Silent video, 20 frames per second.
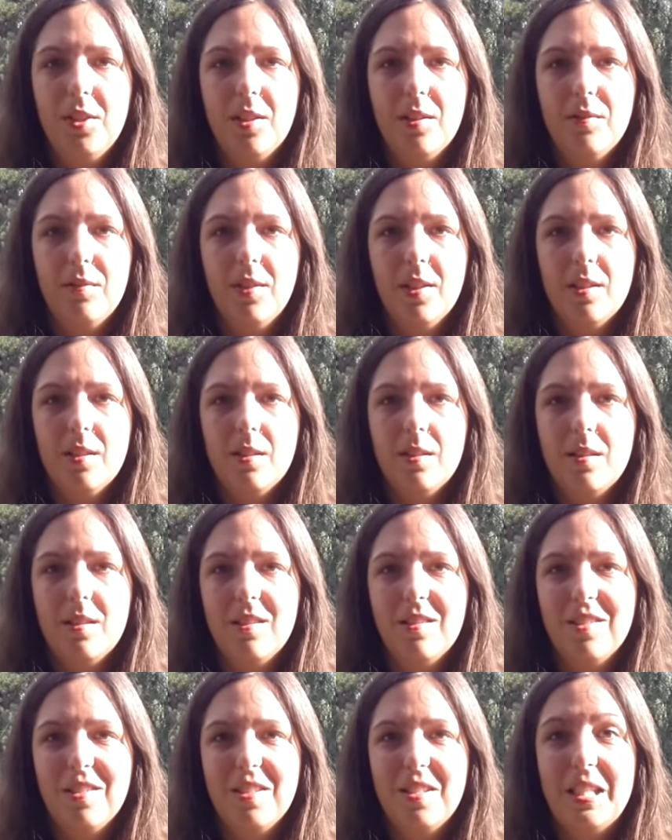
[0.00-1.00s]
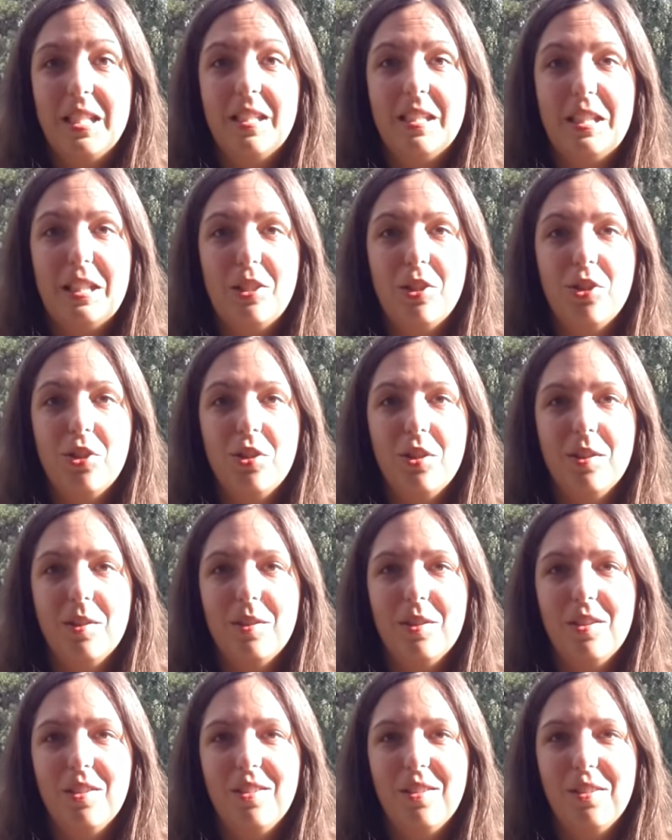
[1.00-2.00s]
Witam Was
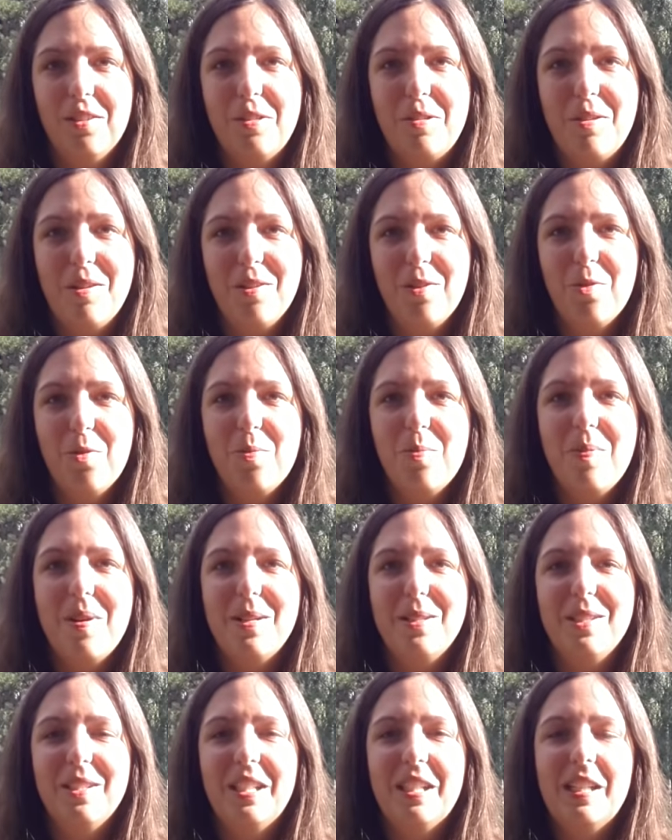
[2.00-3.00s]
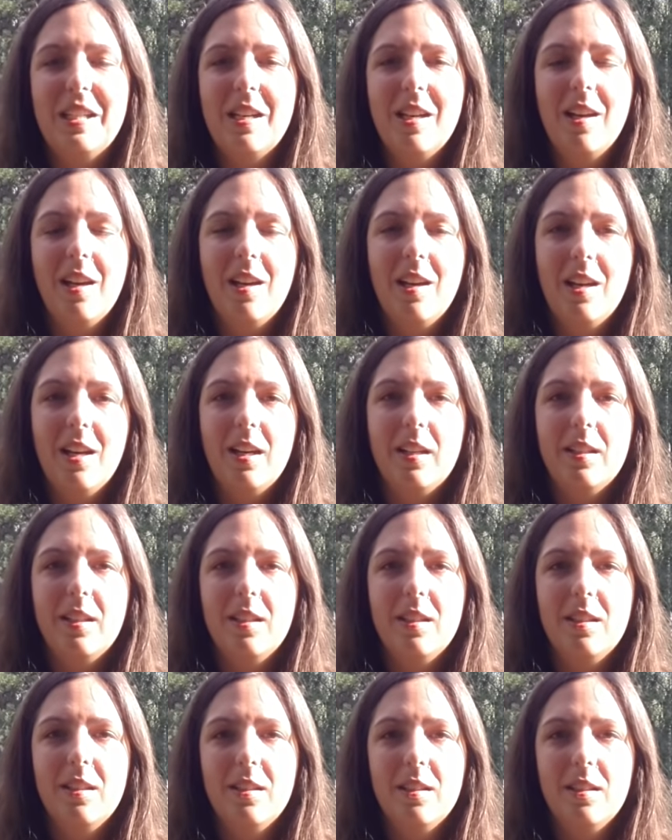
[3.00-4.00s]
serdecznie i, i, upalnie.
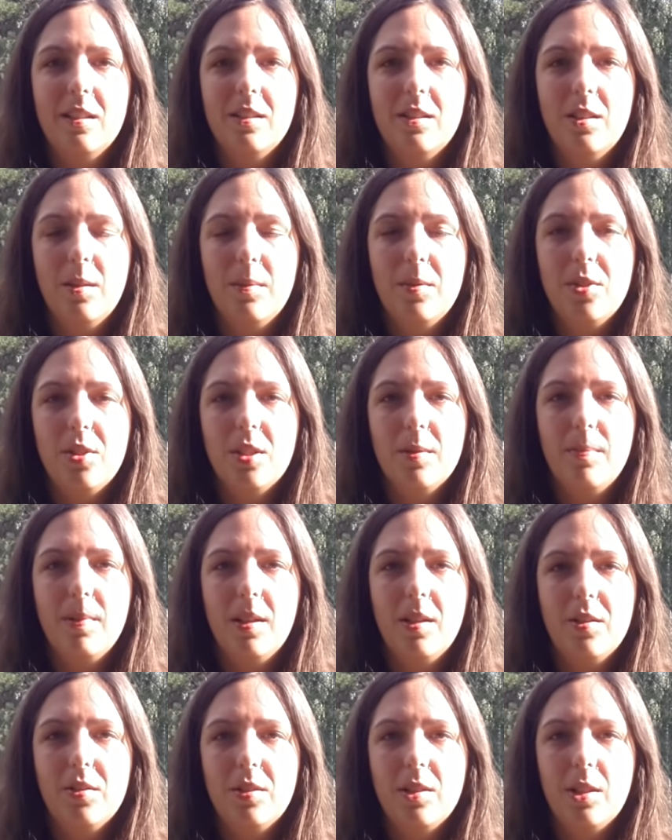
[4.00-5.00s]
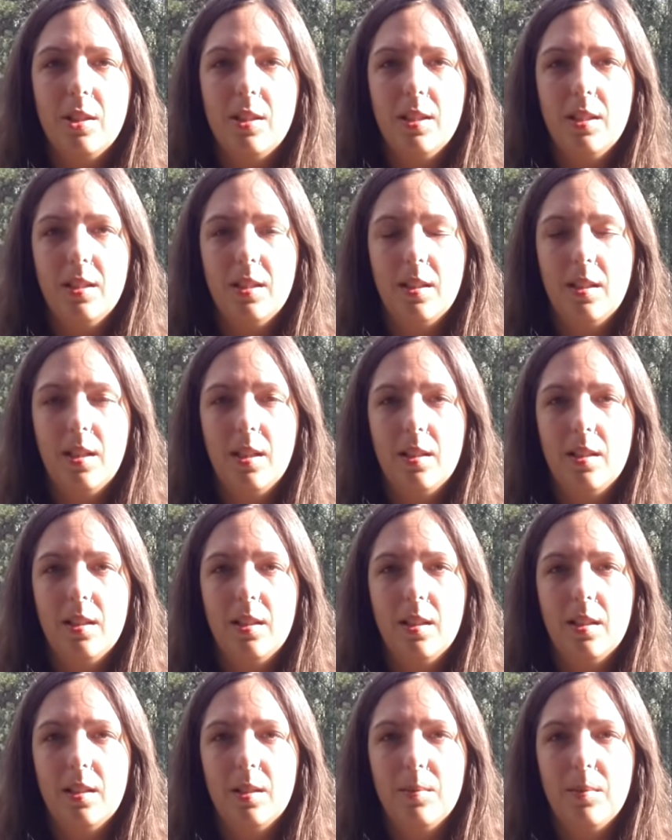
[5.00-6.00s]
E, to będzie chyba ostatnie nagranie
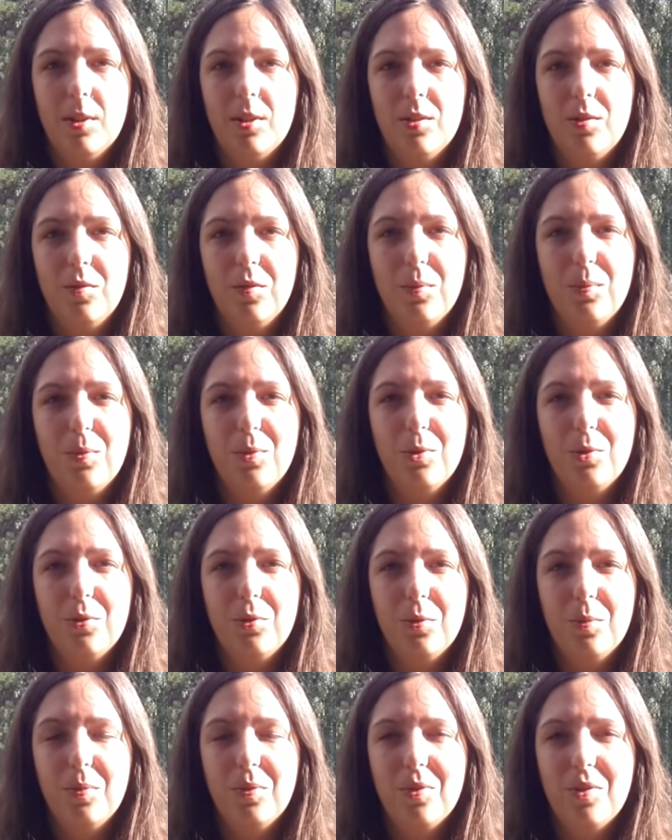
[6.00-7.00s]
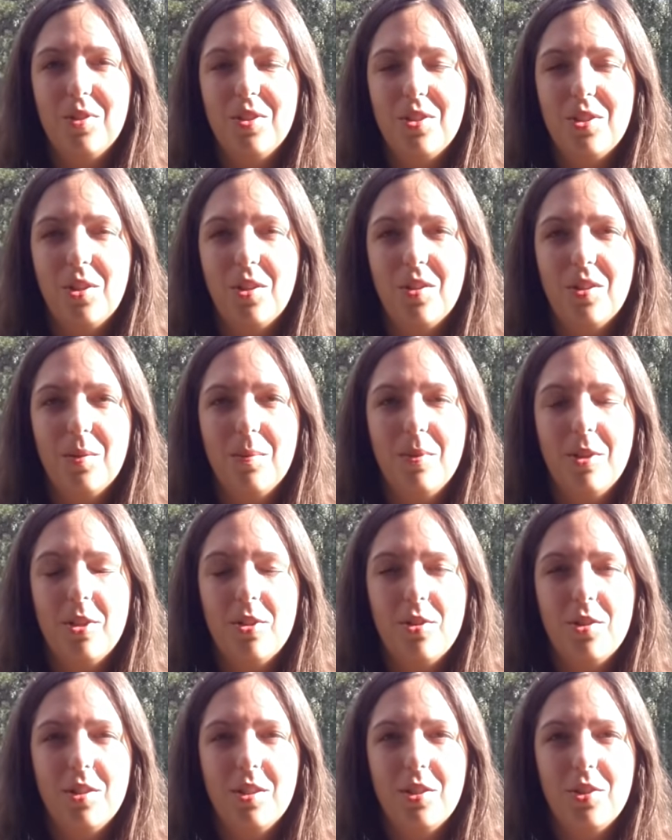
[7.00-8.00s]
na temat dwupunktu póki co, chyba
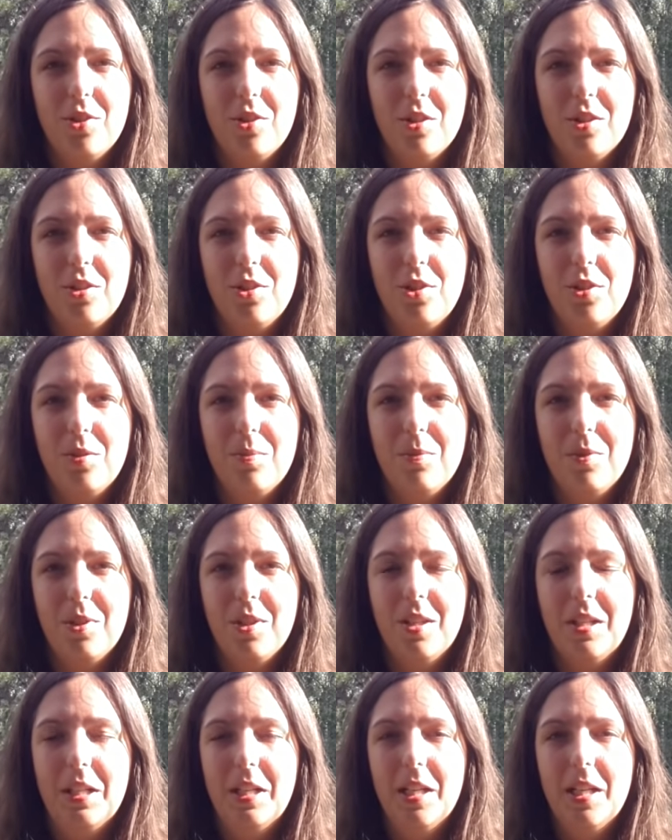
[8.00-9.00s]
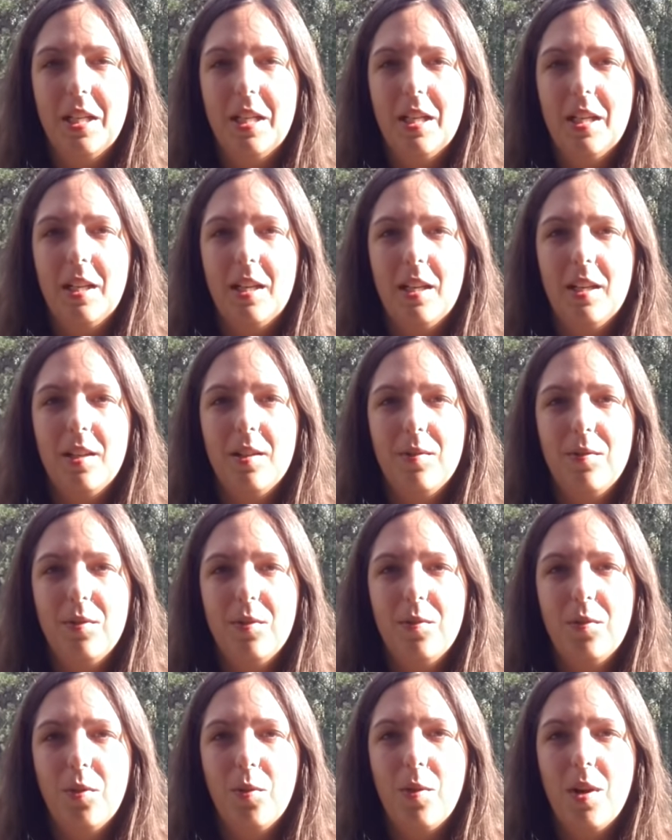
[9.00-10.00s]
że jeszcze gdzieś mnie e,
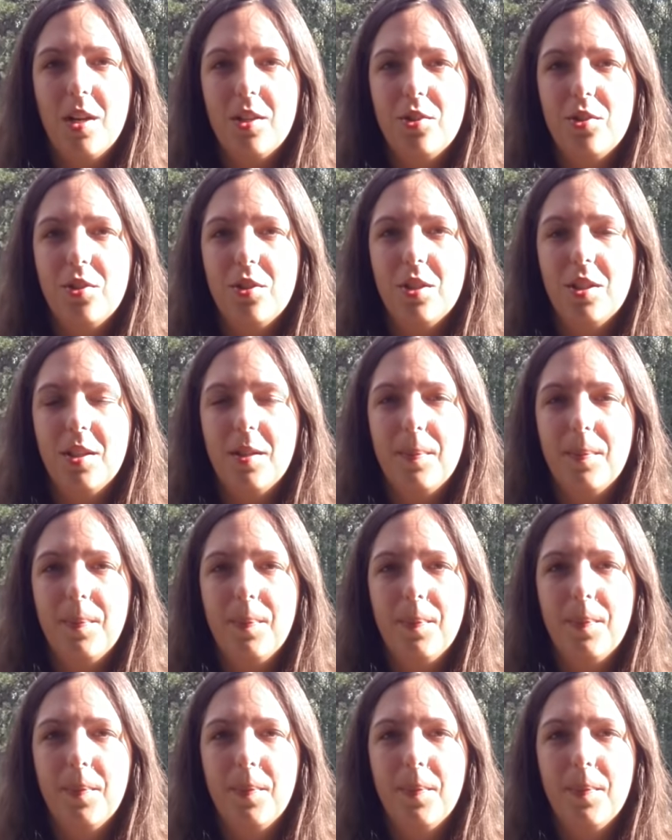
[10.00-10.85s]
wywołacie